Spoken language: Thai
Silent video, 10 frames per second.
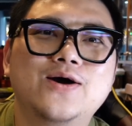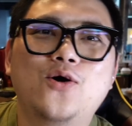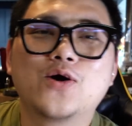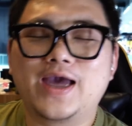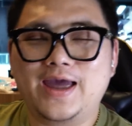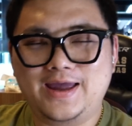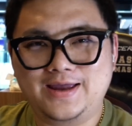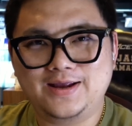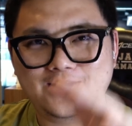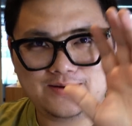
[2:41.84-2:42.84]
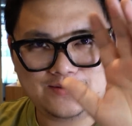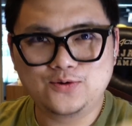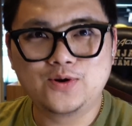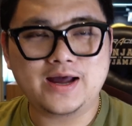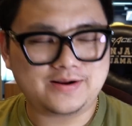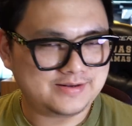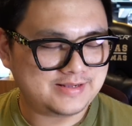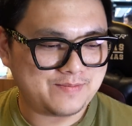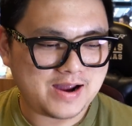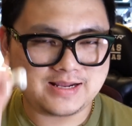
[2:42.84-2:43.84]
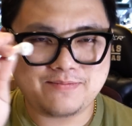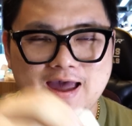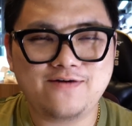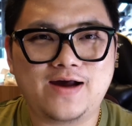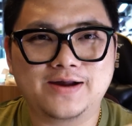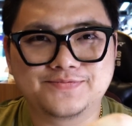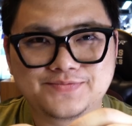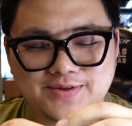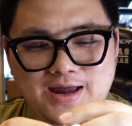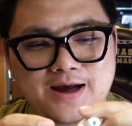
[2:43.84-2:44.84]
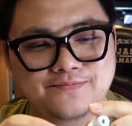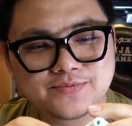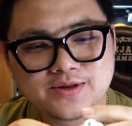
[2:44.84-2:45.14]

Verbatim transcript: โอเค รู้เรื่องดี๋ยวมาอธิบายให้ฟังนะครับ